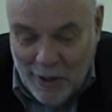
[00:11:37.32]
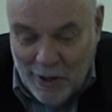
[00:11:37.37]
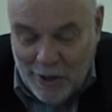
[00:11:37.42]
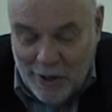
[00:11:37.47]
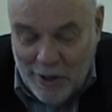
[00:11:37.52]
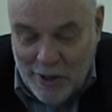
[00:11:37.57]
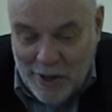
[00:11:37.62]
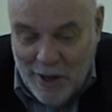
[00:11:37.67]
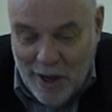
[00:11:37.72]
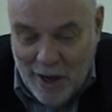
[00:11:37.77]

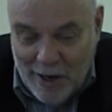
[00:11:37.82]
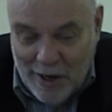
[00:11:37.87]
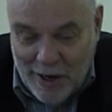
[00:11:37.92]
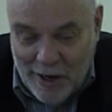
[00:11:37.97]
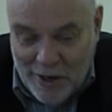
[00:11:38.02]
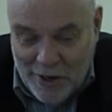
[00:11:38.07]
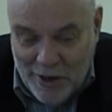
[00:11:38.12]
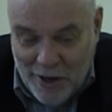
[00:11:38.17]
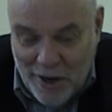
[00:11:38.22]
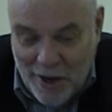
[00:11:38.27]

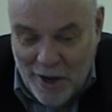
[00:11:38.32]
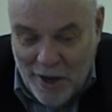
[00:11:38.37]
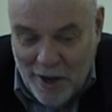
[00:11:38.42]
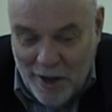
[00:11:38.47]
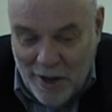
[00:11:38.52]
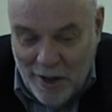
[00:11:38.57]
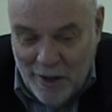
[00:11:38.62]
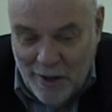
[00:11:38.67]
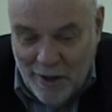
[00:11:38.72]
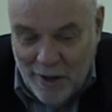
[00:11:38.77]
гениальная
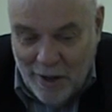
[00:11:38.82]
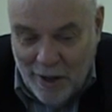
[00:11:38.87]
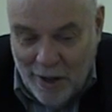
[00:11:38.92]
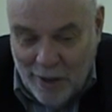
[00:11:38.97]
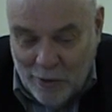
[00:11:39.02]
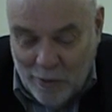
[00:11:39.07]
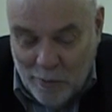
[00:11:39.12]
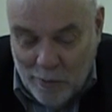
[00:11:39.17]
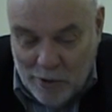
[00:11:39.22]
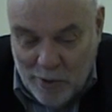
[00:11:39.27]
идея о
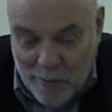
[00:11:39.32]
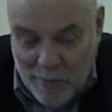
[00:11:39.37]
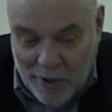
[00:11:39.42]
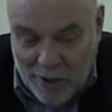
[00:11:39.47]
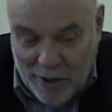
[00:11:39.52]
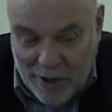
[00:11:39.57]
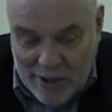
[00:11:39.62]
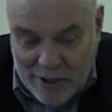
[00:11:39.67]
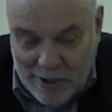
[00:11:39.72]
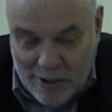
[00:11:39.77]
том, что мир
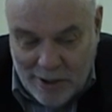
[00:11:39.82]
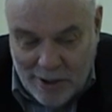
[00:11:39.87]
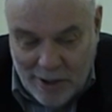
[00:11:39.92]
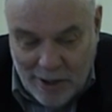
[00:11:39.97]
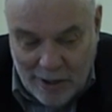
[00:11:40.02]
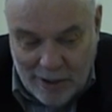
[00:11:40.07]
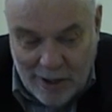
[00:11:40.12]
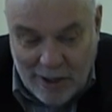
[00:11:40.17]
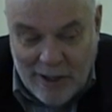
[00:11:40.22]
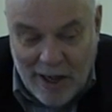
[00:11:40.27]
есть
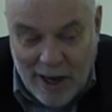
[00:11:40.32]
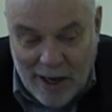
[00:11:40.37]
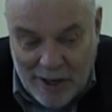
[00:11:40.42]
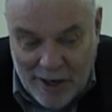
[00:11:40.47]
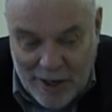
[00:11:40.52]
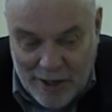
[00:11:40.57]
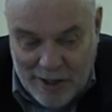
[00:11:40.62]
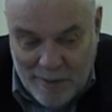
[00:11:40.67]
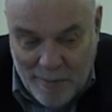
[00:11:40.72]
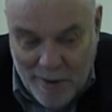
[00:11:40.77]

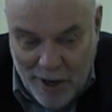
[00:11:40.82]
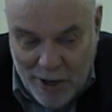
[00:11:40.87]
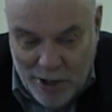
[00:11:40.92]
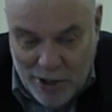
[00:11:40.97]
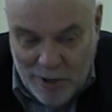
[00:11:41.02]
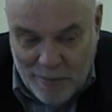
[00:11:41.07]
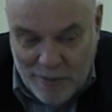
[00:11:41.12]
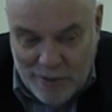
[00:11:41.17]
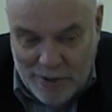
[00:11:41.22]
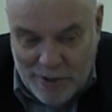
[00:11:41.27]
тотальная
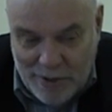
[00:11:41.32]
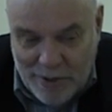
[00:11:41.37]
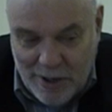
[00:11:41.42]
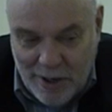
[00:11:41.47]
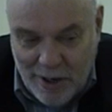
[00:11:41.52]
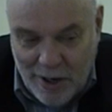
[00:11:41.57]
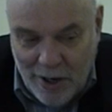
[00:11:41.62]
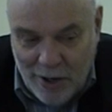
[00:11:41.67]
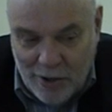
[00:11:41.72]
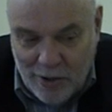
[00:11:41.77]
изменчивость,
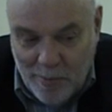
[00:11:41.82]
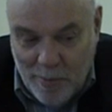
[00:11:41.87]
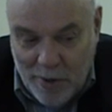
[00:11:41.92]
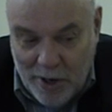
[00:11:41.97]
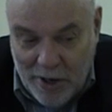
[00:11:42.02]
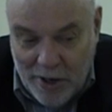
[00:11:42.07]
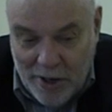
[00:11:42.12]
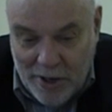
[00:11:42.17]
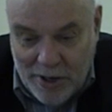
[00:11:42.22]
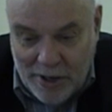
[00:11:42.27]
что в
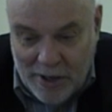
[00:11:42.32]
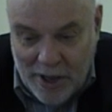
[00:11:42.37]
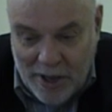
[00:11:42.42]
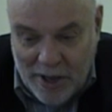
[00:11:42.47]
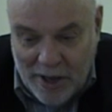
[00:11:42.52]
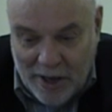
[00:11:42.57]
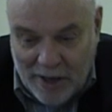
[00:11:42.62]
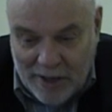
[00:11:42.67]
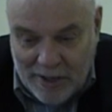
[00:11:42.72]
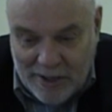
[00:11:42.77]
мире нет
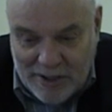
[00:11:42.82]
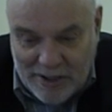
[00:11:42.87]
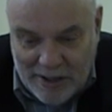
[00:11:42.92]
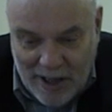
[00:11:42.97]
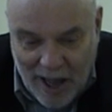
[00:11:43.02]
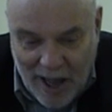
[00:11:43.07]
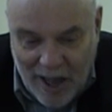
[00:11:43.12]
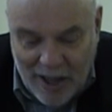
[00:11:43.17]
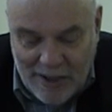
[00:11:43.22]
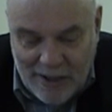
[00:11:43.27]
никаких
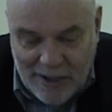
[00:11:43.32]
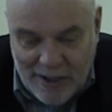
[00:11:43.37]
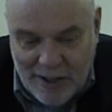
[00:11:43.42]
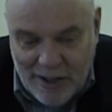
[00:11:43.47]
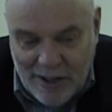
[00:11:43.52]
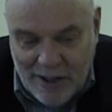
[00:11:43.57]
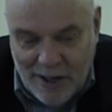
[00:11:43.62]
констант,